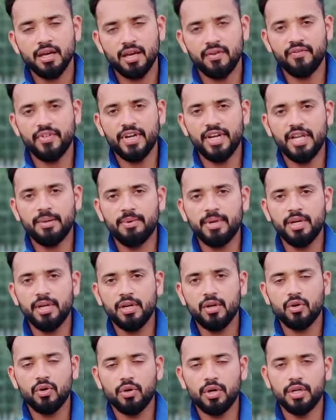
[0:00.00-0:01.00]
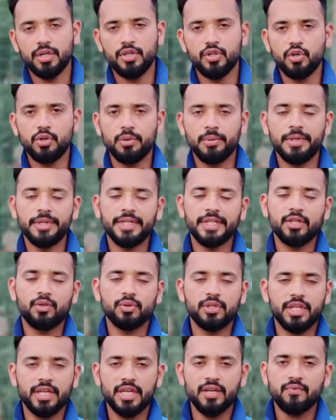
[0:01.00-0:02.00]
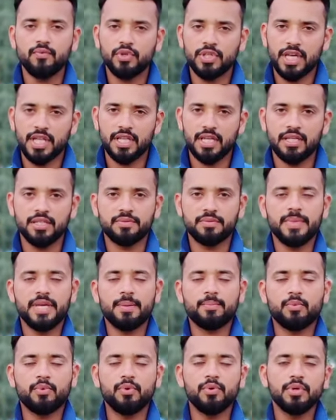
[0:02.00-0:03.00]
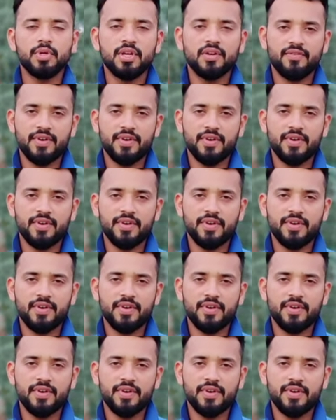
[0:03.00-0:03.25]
कम्फर्टेबल और ड्यूरेबिलिटी को देखें वो ज़्यादा इसमें आपको